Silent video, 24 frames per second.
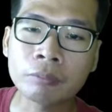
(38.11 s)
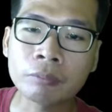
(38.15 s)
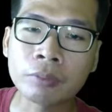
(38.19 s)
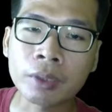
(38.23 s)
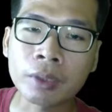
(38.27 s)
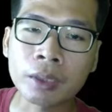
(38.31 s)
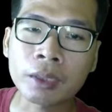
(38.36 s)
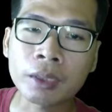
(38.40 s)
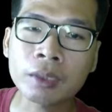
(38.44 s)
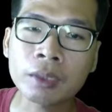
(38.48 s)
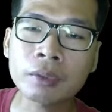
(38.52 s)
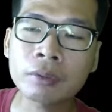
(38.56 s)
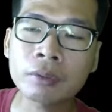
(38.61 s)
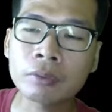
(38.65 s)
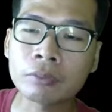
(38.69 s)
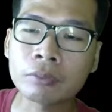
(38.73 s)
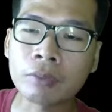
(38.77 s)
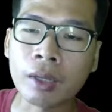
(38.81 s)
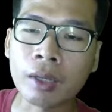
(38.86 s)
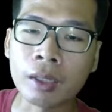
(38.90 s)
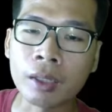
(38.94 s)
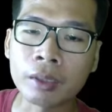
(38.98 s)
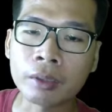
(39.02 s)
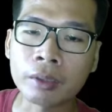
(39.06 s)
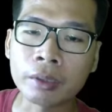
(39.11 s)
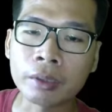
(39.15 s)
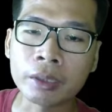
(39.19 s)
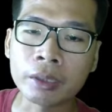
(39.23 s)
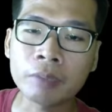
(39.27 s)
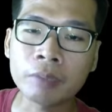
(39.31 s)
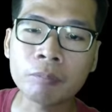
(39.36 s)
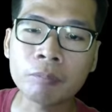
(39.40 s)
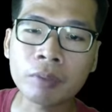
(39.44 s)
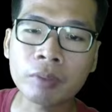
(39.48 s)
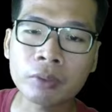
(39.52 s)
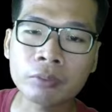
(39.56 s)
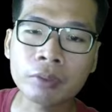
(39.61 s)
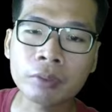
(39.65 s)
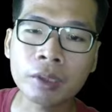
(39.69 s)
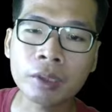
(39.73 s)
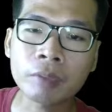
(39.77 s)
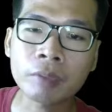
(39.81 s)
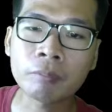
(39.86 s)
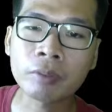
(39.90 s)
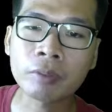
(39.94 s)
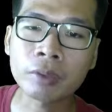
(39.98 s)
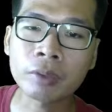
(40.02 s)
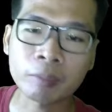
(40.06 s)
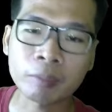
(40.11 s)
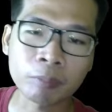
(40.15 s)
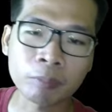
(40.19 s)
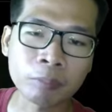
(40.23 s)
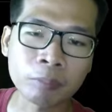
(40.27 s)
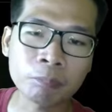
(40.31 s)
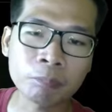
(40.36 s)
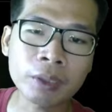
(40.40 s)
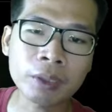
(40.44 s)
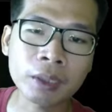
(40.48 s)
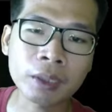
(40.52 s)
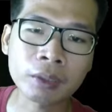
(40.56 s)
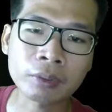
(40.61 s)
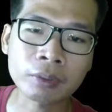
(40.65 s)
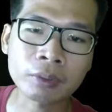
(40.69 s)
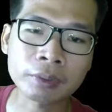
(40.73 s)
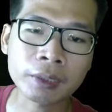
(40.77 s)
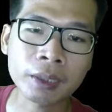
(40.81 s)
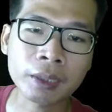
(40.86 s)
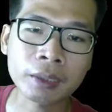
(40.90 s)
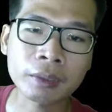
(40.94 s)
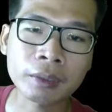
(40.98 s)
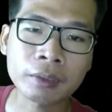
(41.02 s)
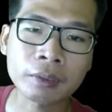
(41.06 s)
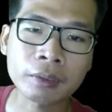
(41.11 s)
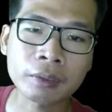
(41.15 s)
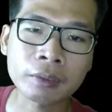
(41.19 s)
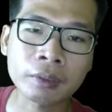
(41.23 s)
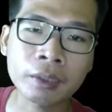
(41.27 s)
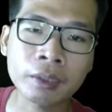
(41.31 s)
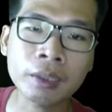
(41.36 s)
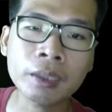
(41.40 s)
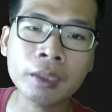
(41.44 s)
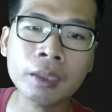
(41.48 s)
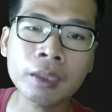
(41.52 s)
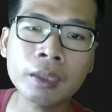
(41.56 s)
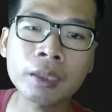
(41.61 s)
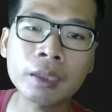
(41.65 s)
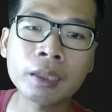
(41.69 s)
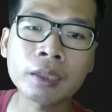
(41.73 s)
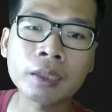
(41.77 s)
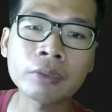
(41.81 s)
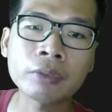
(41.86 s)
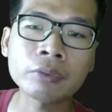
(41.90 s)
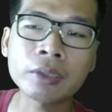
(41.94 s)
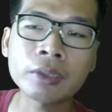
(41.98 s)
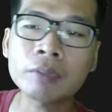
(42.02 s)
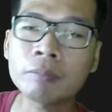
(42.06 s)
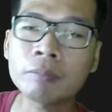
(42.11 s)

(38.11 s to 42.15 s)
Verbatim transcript: mungkinan wah ini Bang Yuda mau take profit atau sell eh gak taunya